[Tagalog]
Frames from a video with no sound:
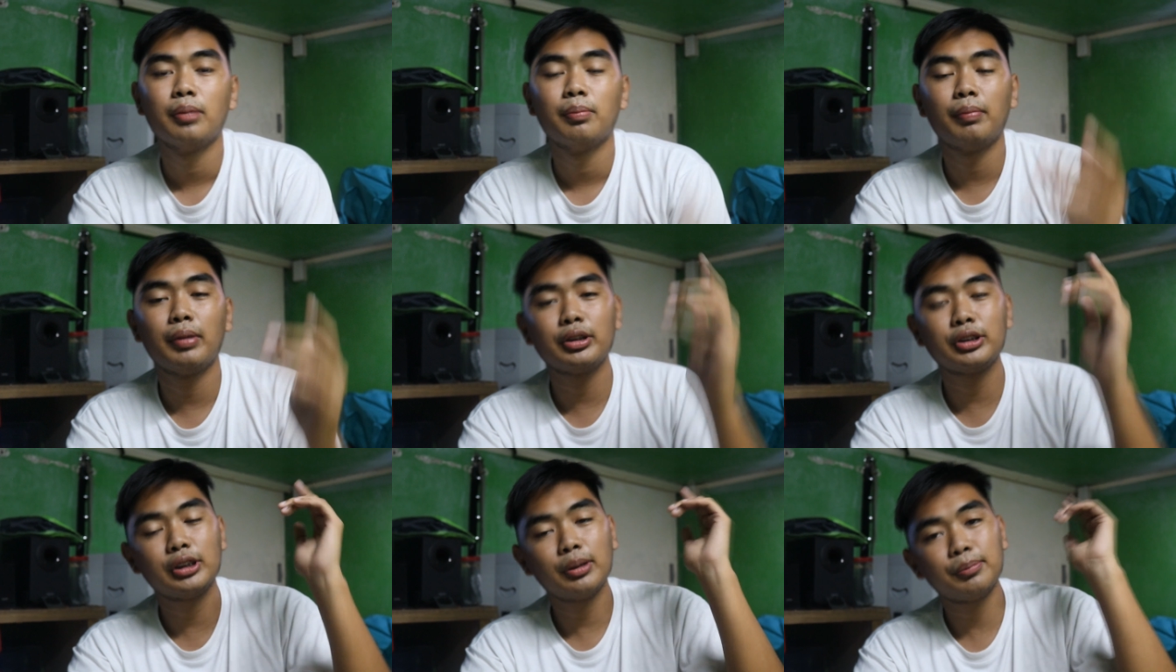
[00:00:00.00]

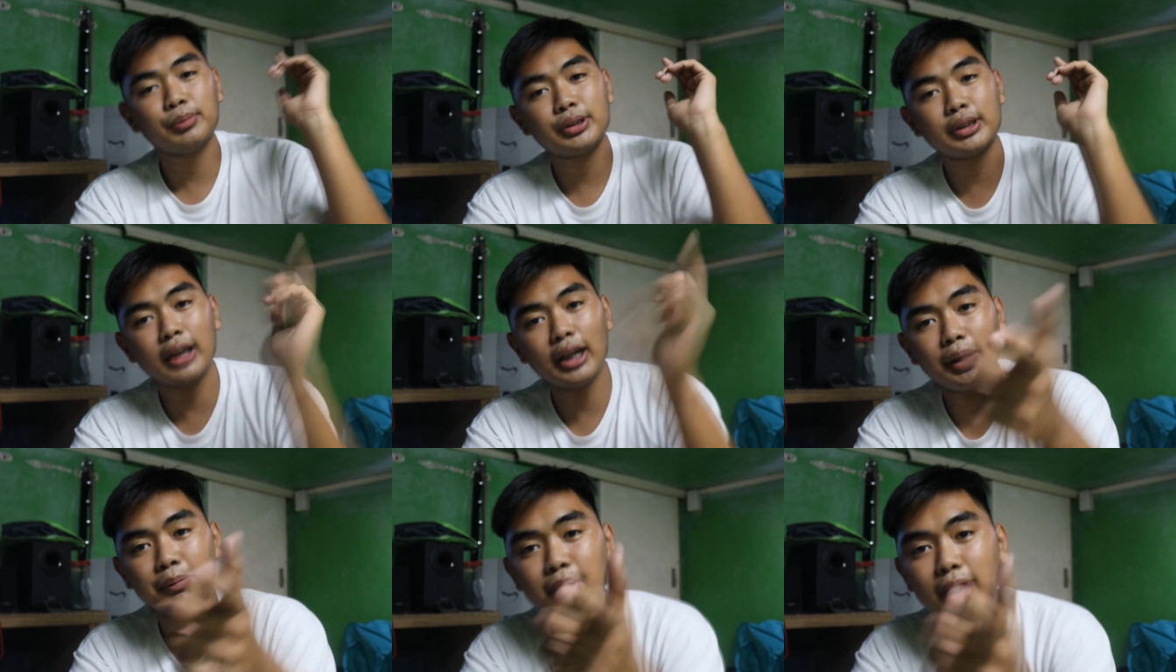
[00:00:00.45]

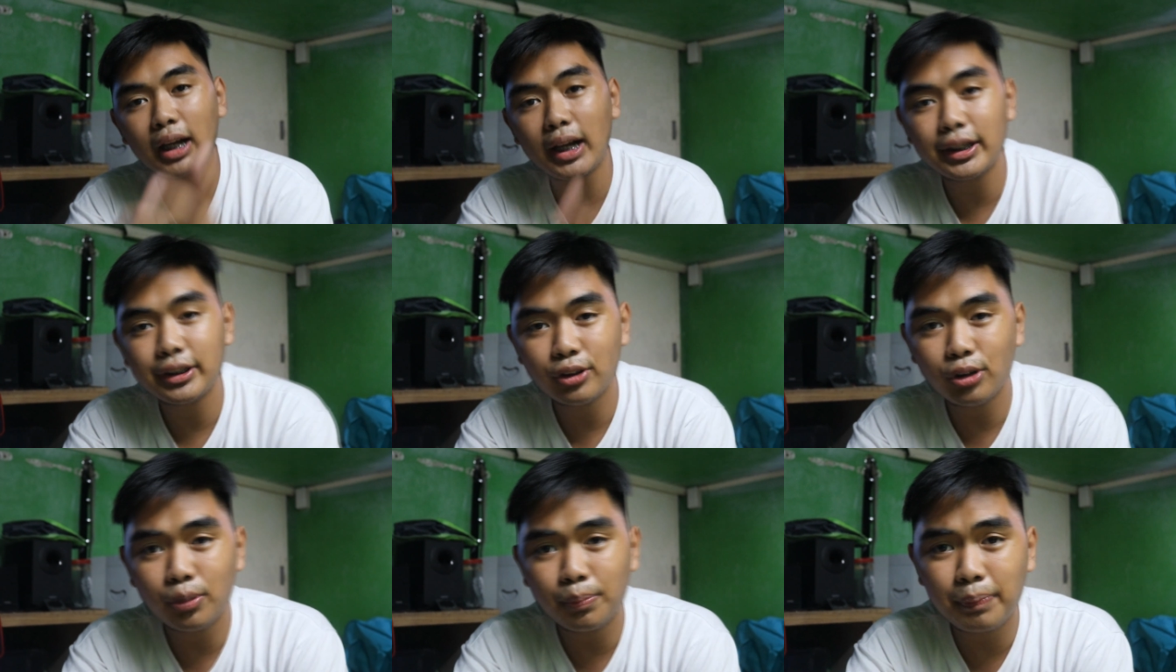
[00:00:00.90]
mag-subscribe
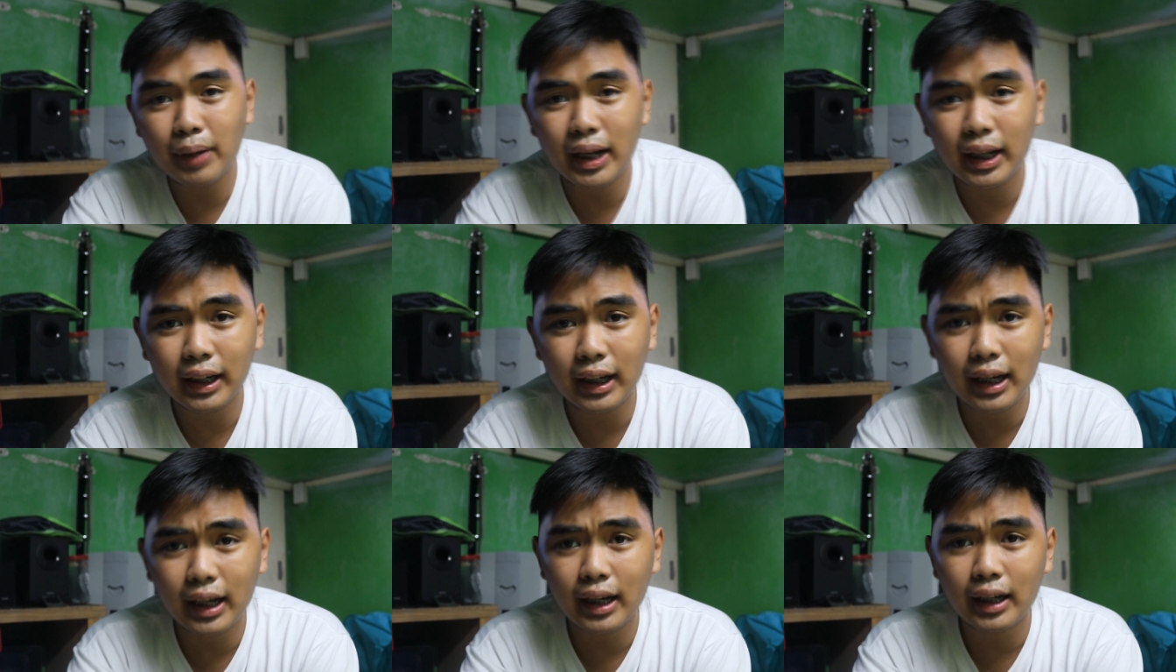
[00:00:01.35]
na kayo
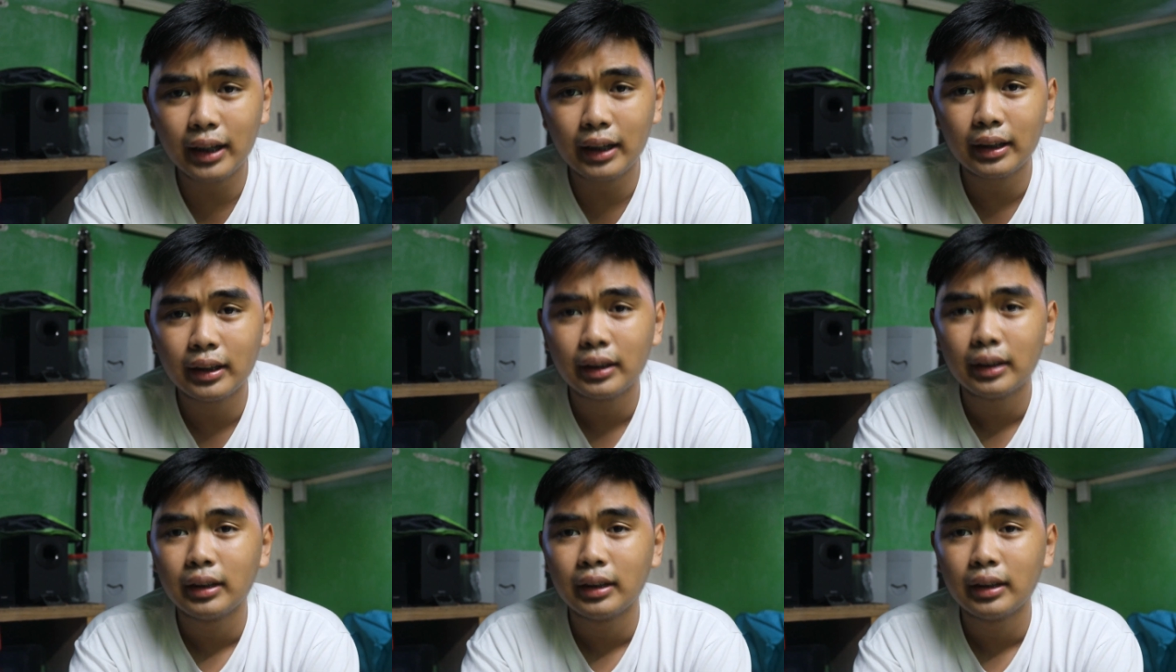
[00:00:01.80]
para